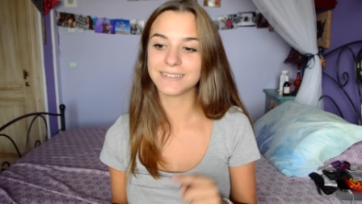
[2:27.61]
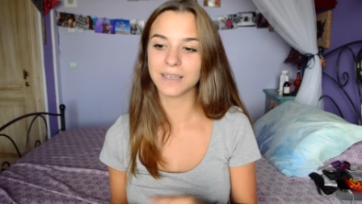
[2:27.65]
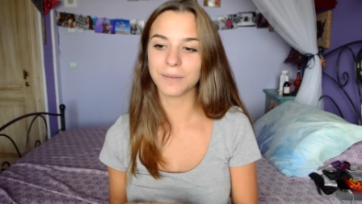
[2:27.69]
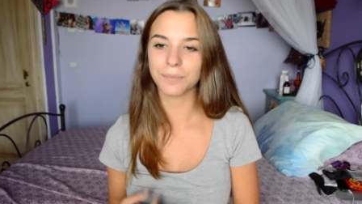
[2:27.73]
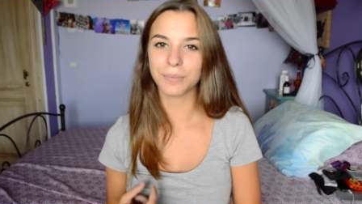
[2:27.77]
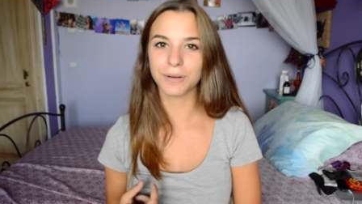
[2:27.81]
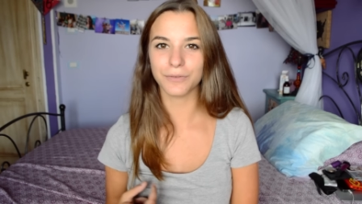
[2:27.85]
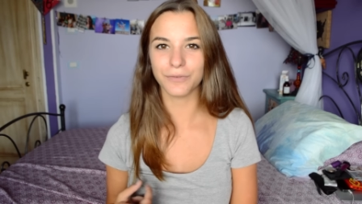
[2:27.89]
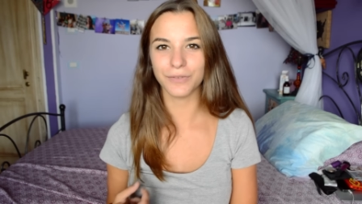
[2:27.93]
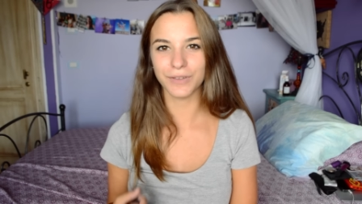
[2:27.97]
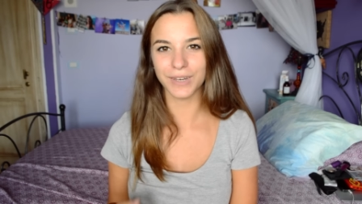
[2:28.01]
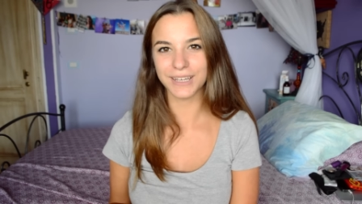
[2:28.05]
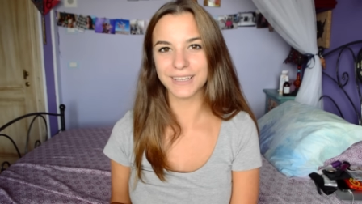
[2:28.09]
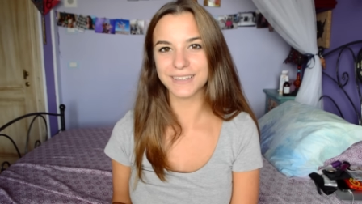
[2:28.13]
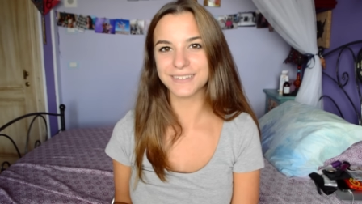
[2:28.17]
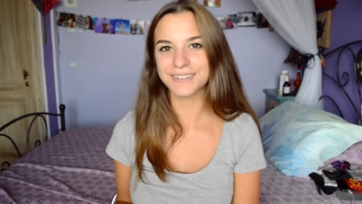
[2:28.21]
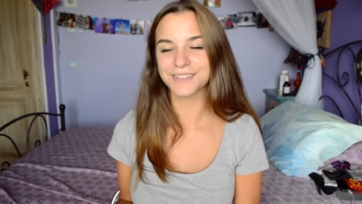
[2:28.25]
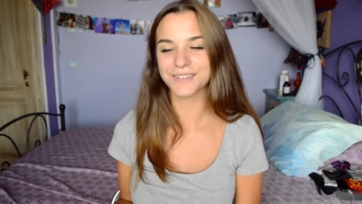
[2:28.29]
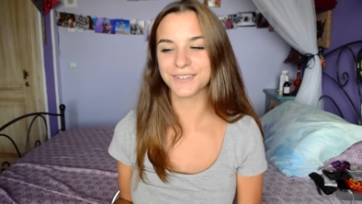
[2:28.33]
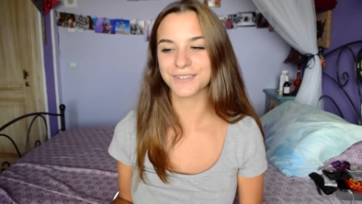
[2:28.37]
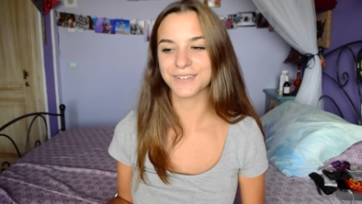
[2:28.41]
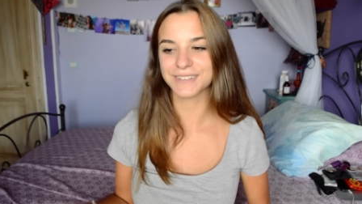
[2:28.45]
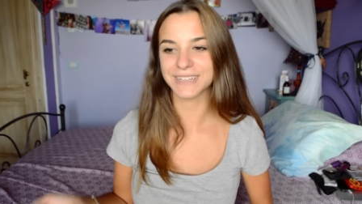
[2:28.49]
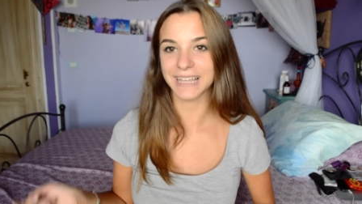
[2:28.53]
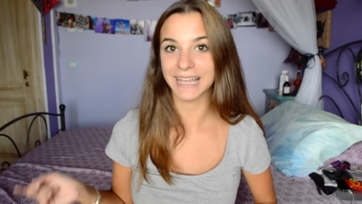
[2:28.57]
Sempre a Firenze
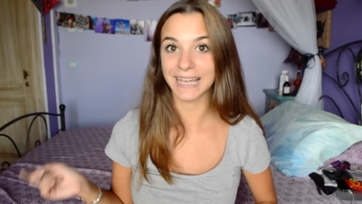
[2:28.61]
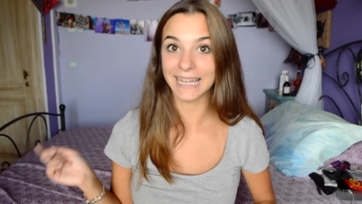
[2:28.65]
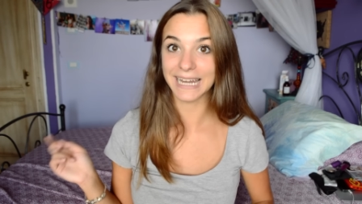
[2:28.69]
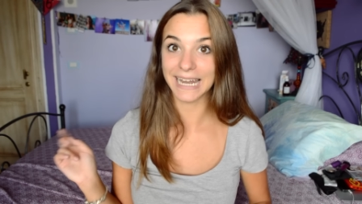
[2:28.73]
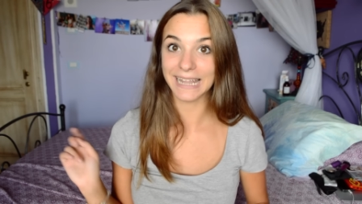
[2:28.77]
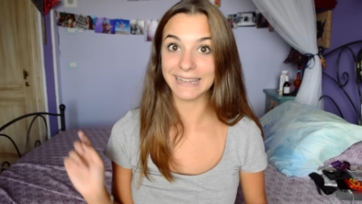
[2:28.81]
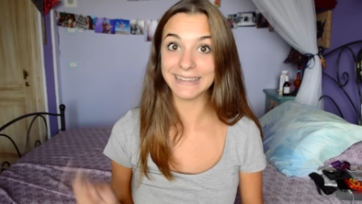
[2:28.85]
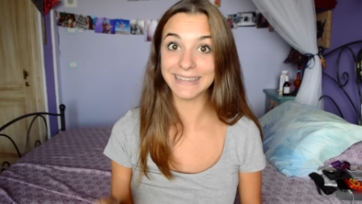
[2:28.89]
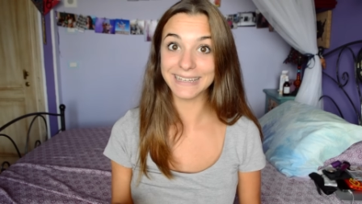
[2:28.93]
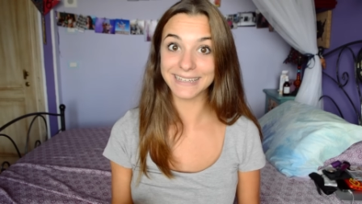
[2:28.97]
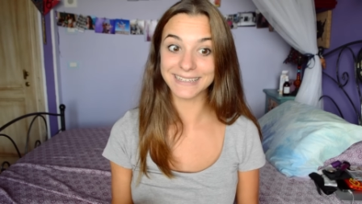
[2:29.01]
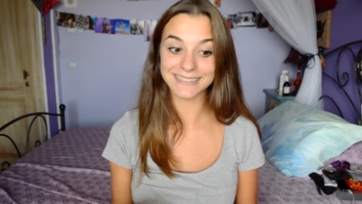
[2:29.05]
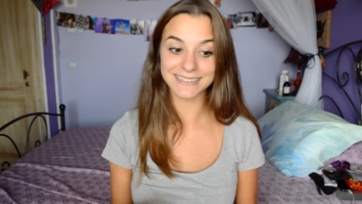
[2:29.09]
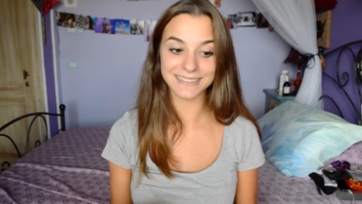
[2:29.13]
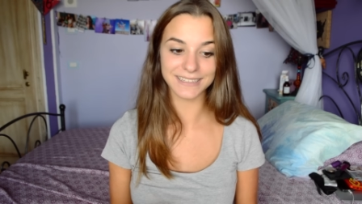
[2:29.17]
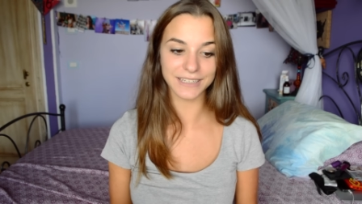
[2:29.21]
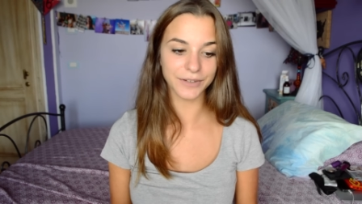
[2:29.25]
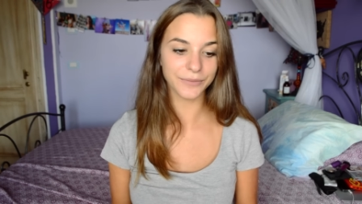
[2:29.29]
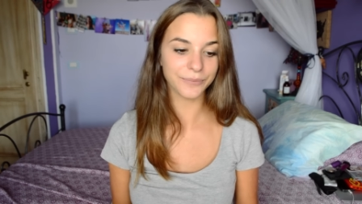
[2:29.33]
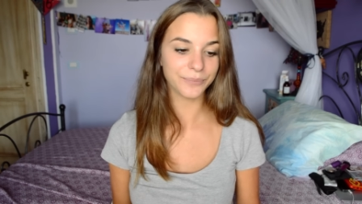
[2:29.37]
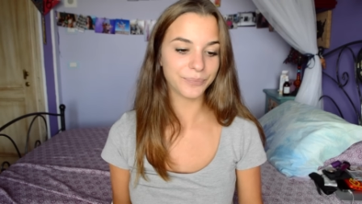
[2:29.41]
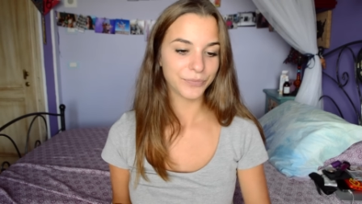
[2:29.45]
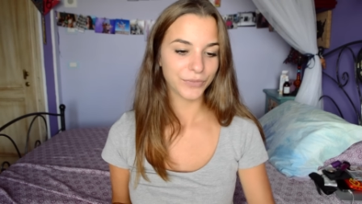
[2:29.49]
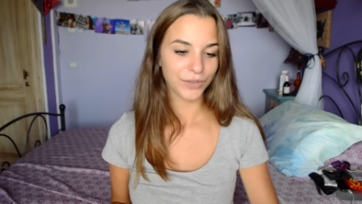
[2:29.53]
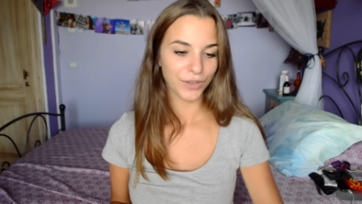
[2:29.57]
sono stata alla
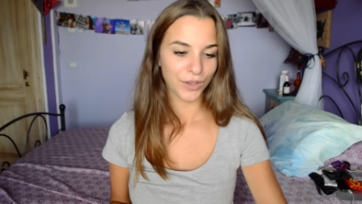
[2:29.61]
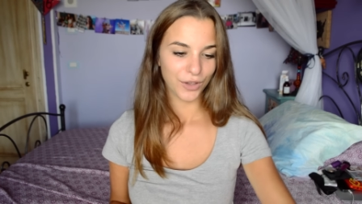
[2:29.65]
Dixie,